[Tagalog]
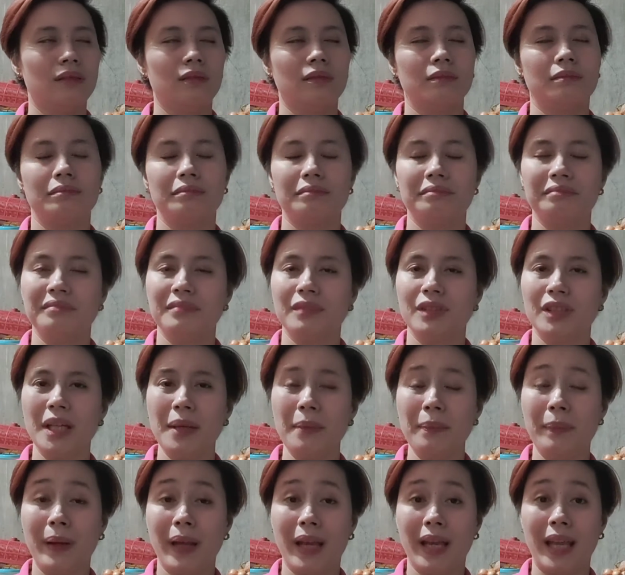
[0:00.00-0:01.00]
syempre,
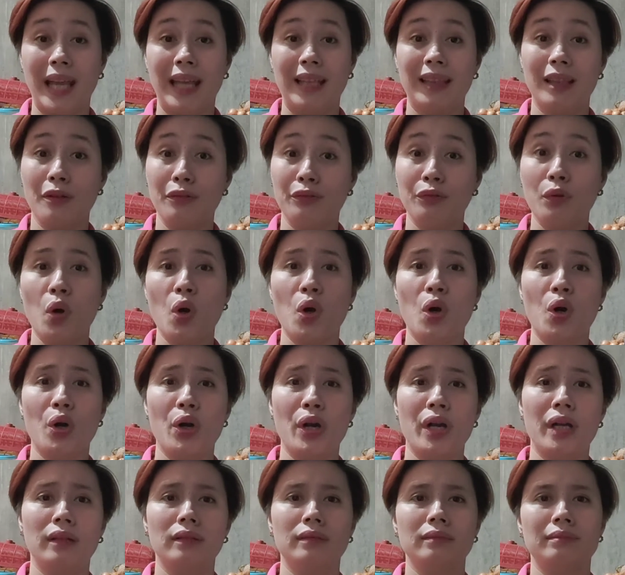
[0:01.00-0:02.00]
can't afford,
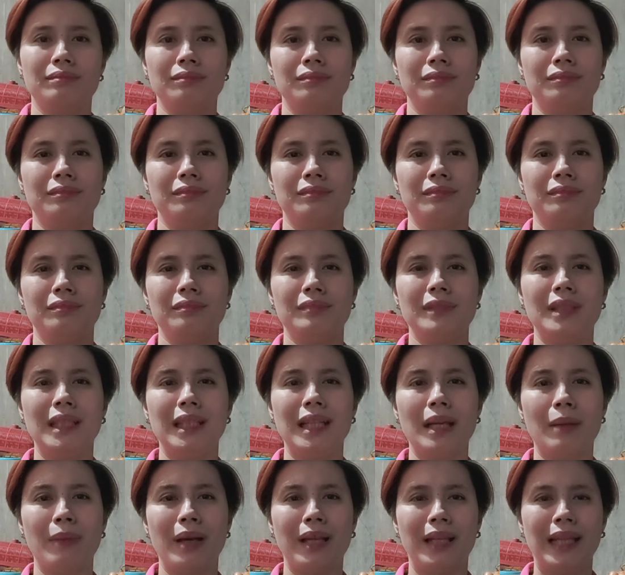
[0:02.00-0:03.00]
hindi
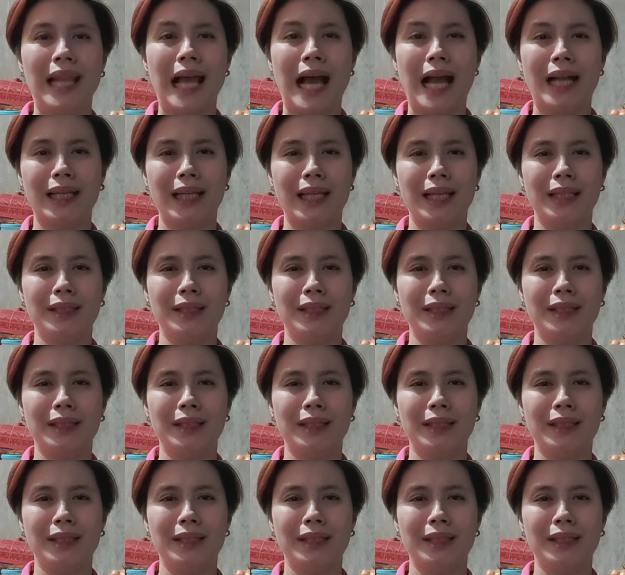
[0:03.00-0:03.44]
naman laging may